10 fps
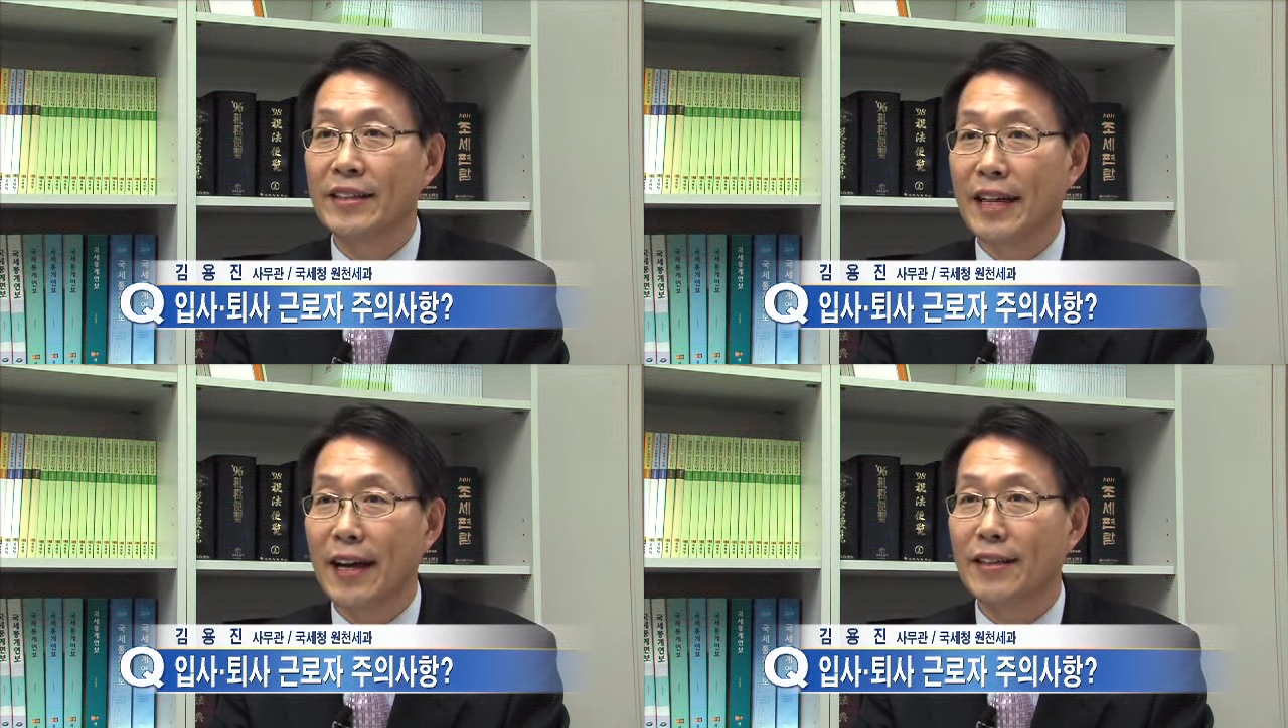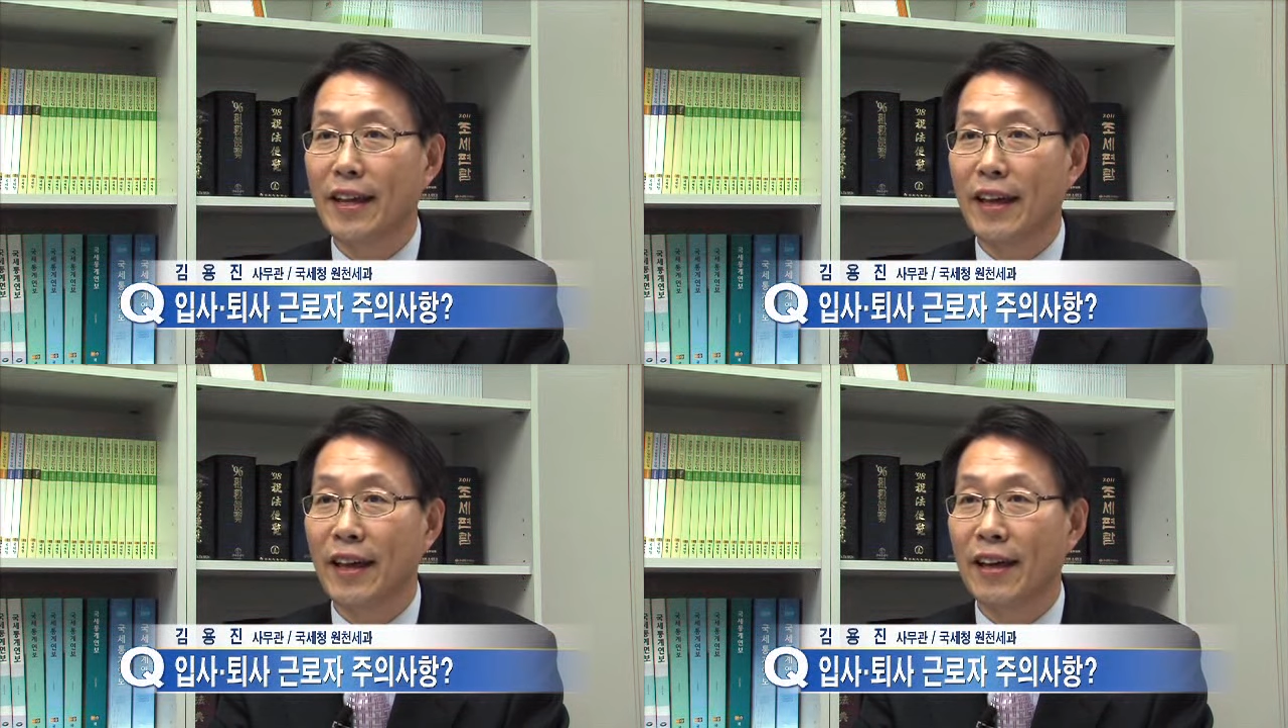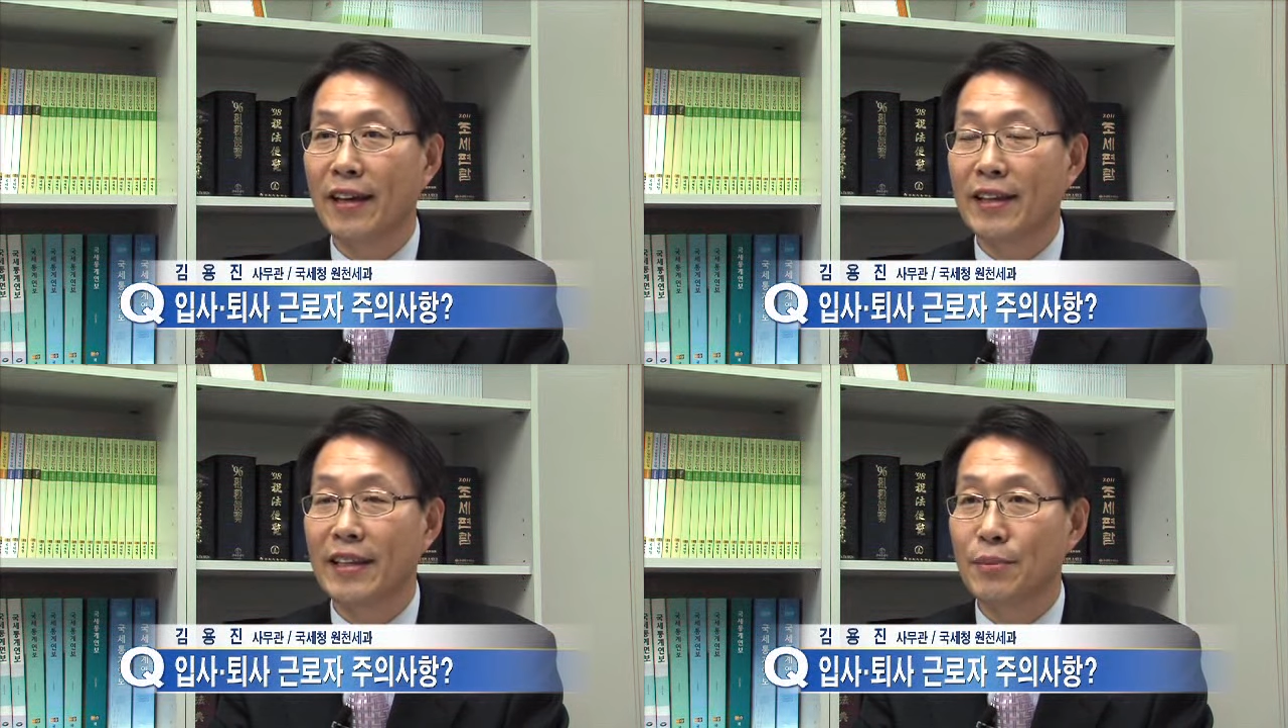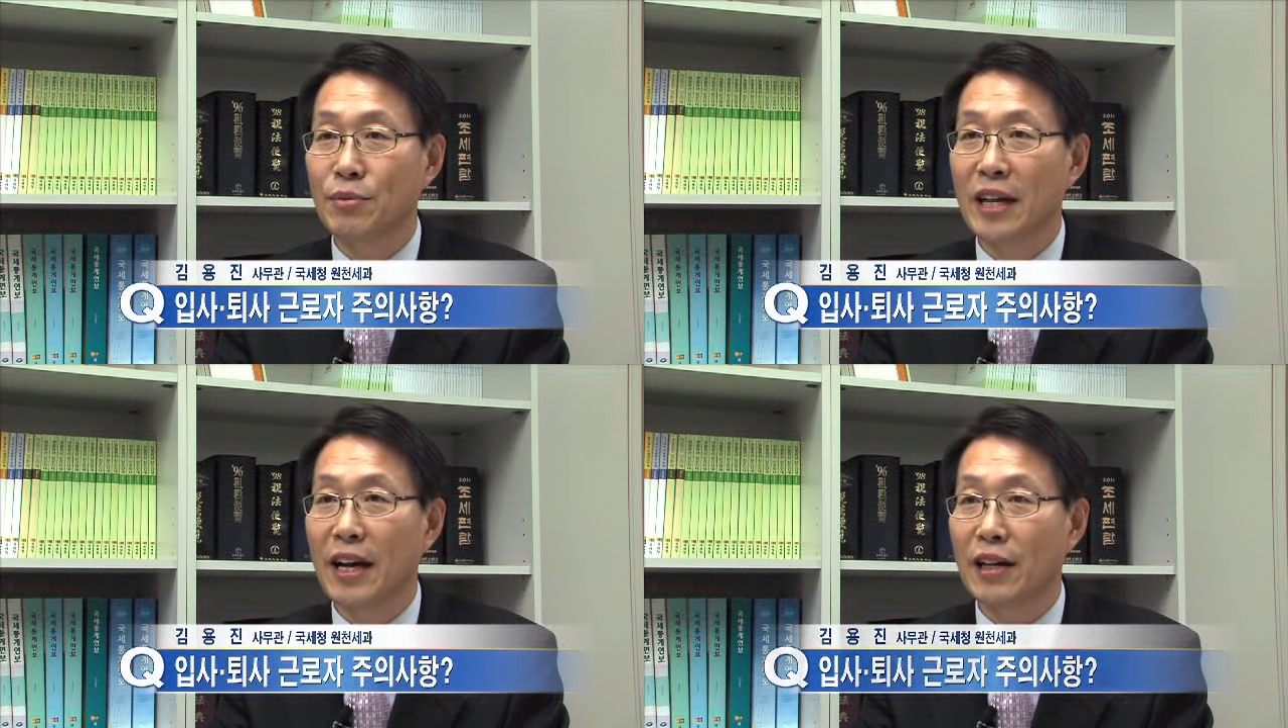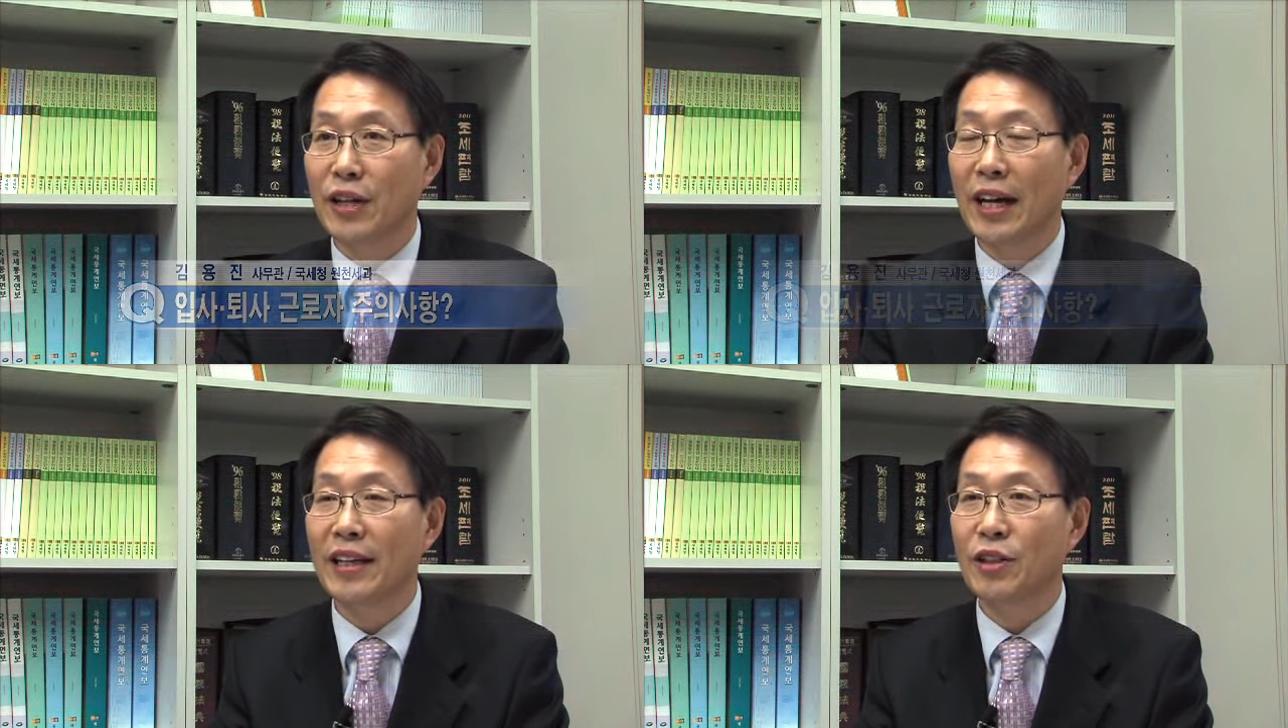작년에
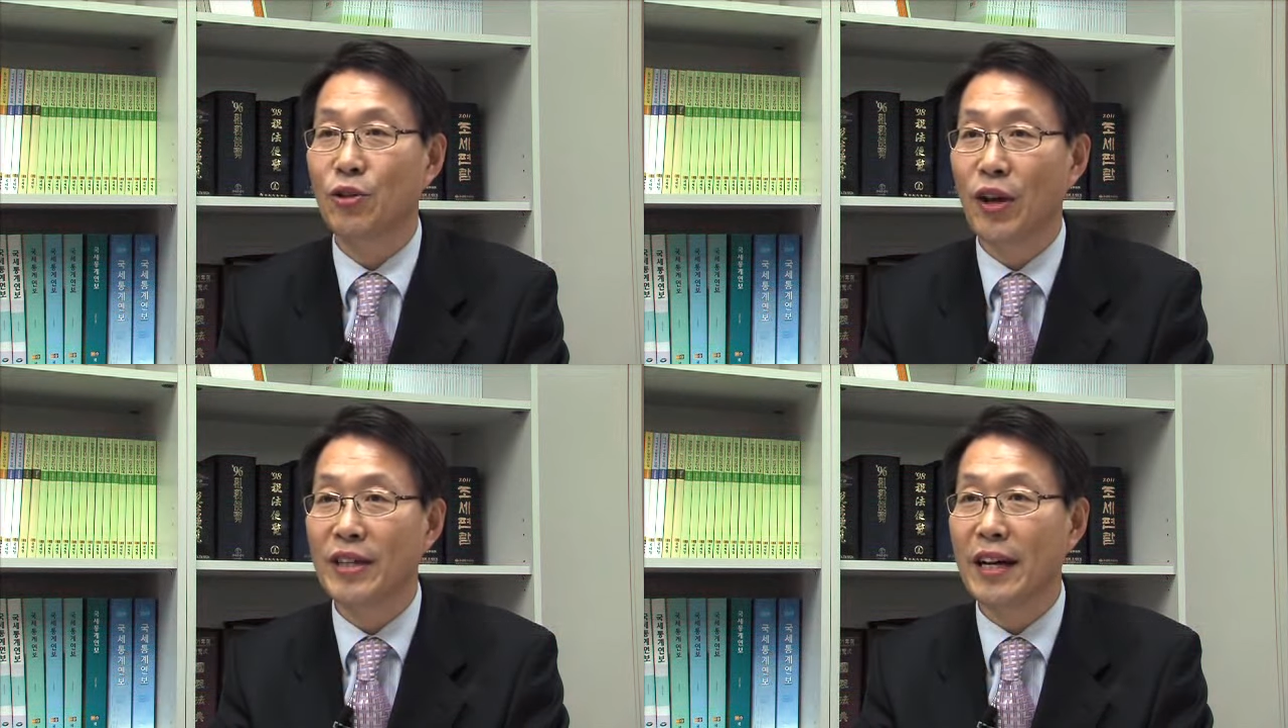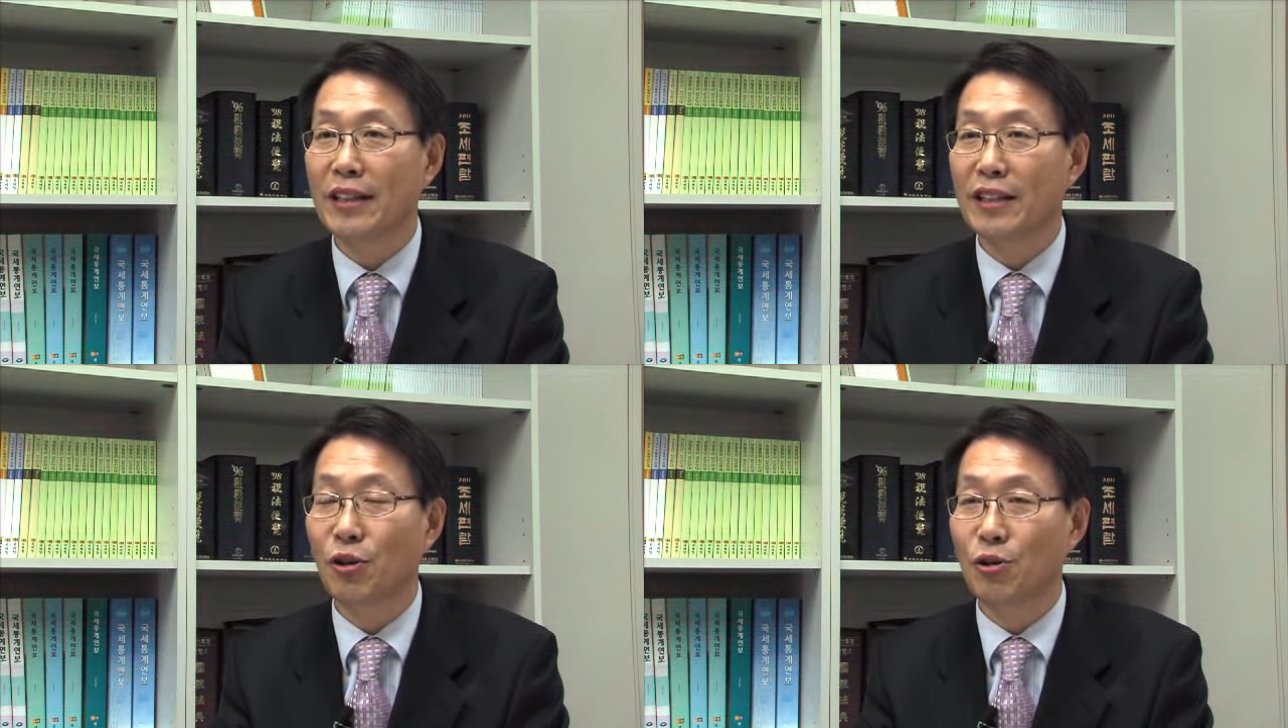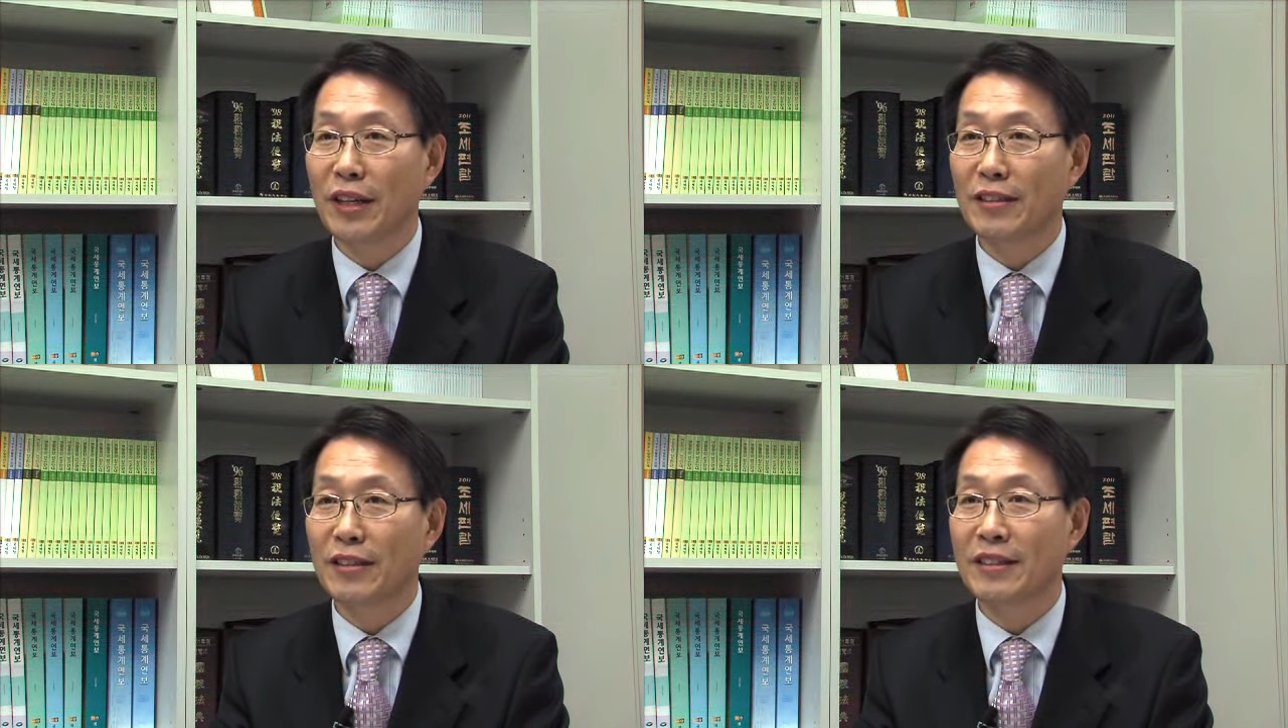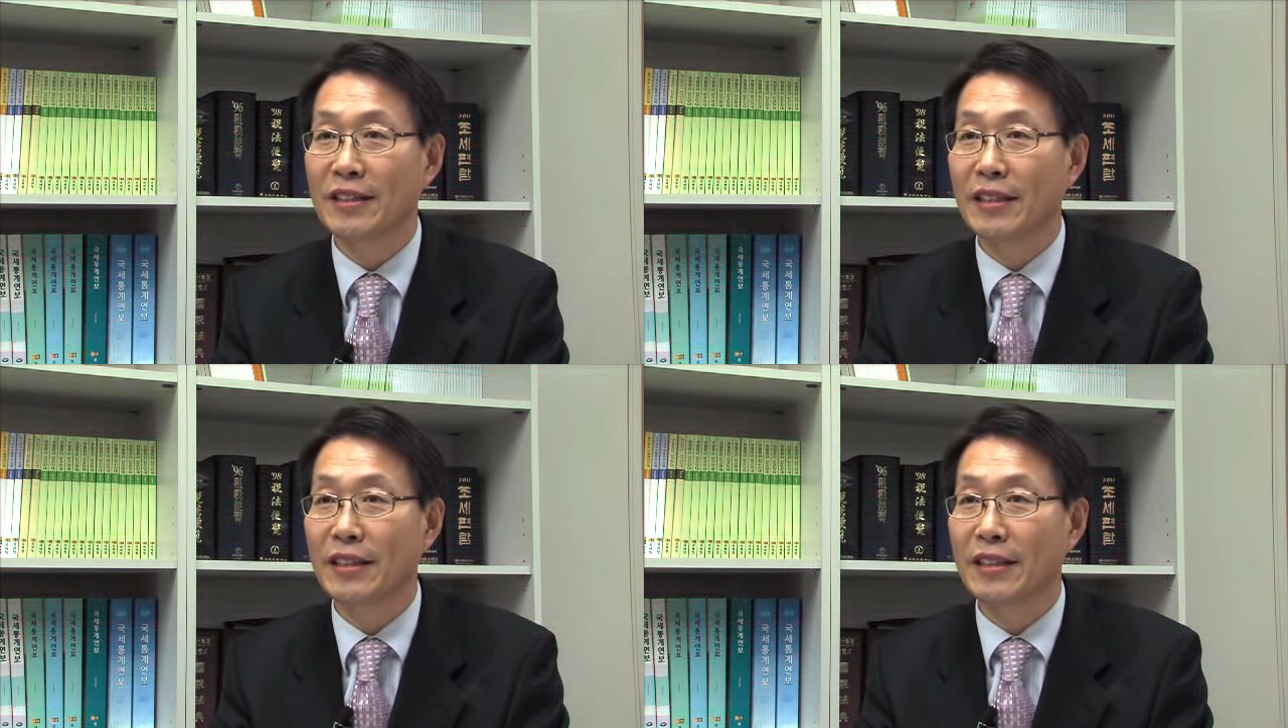입사하거나 퇴사한 근로자는